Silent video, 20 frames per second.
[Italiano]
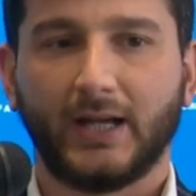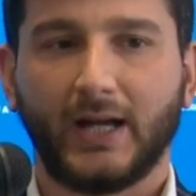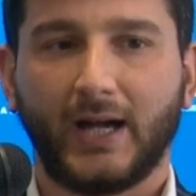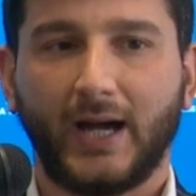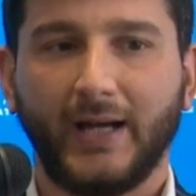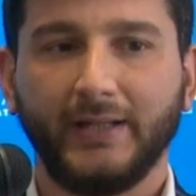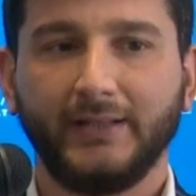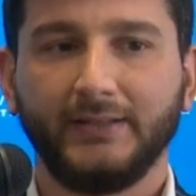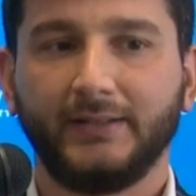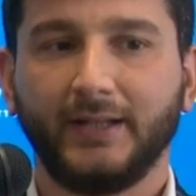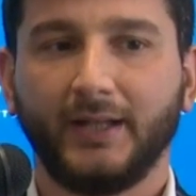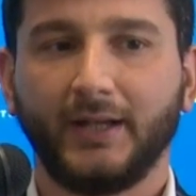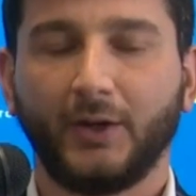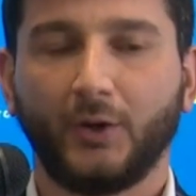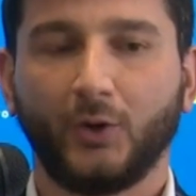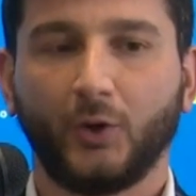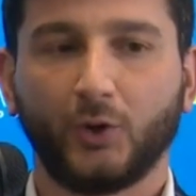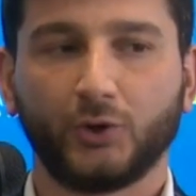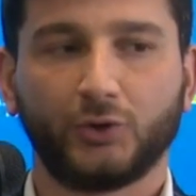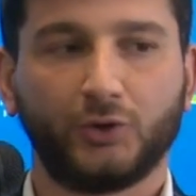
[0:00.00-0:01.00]
ha
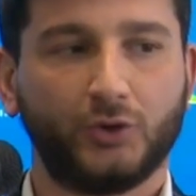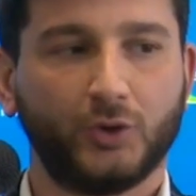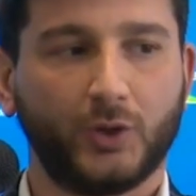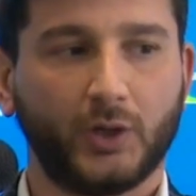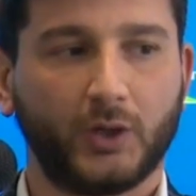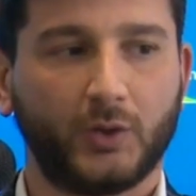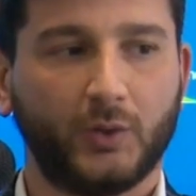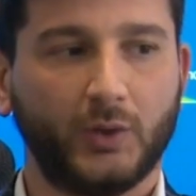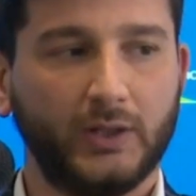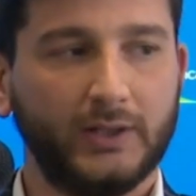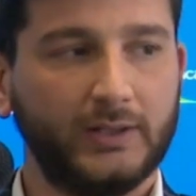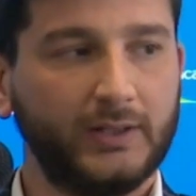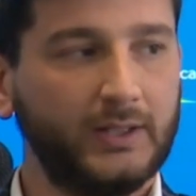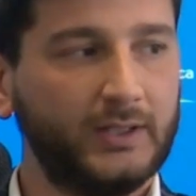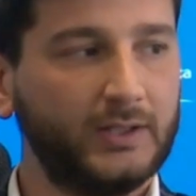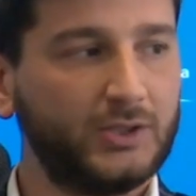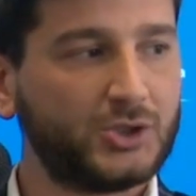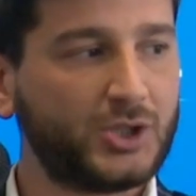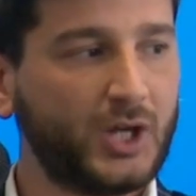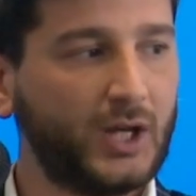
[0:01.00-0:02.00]
interrotto e quindi
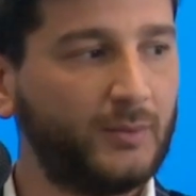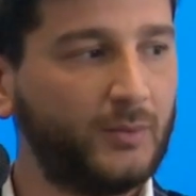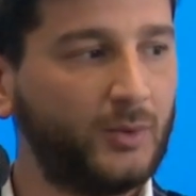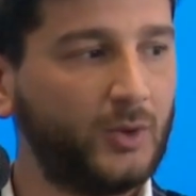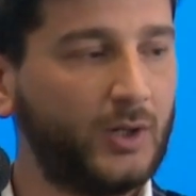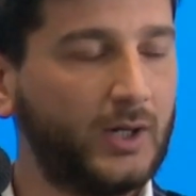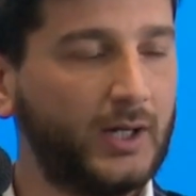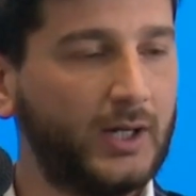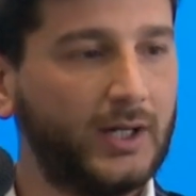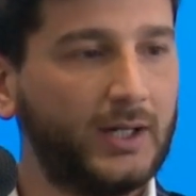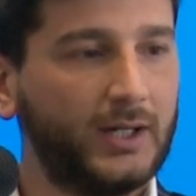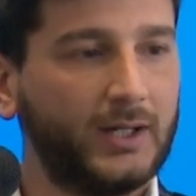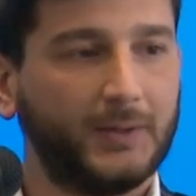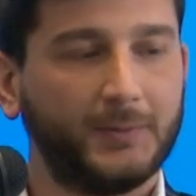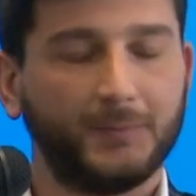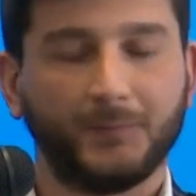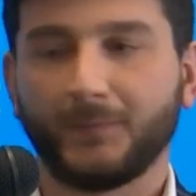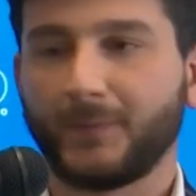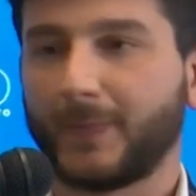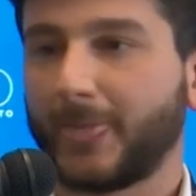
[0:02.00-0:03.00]
diciamo, ha,
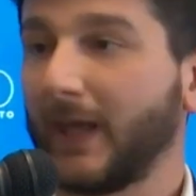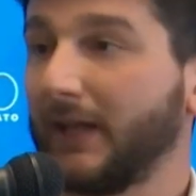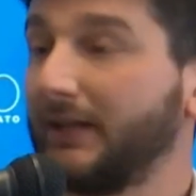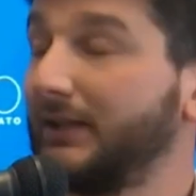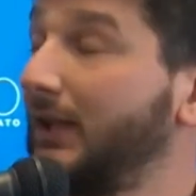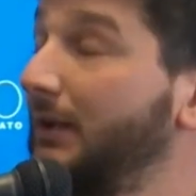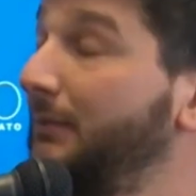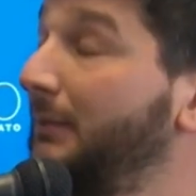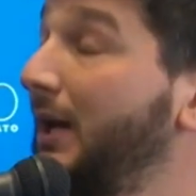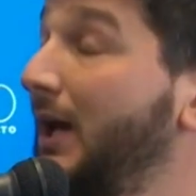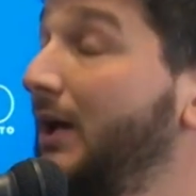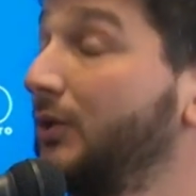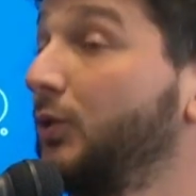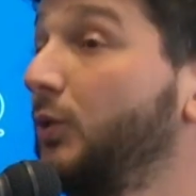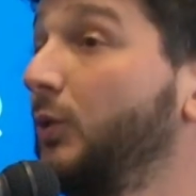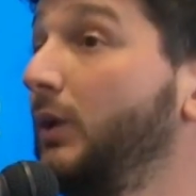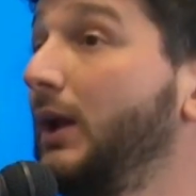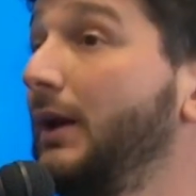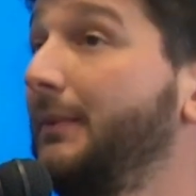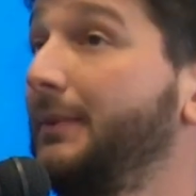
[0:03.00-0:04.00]
mm, ha terminato
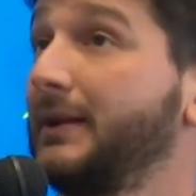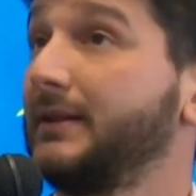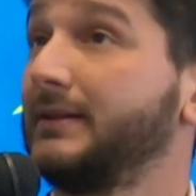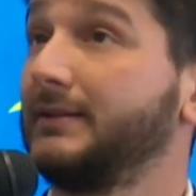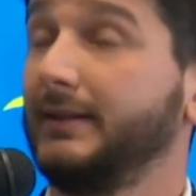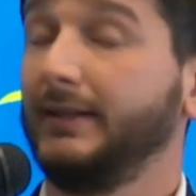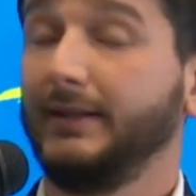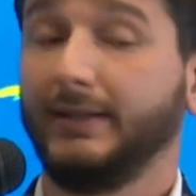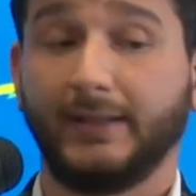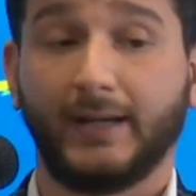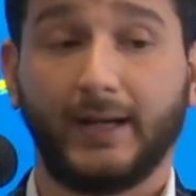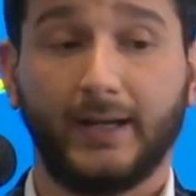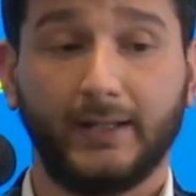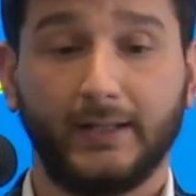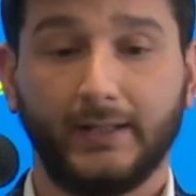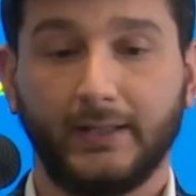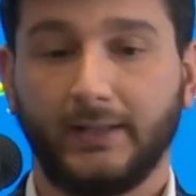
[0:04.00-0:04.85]
qui la partita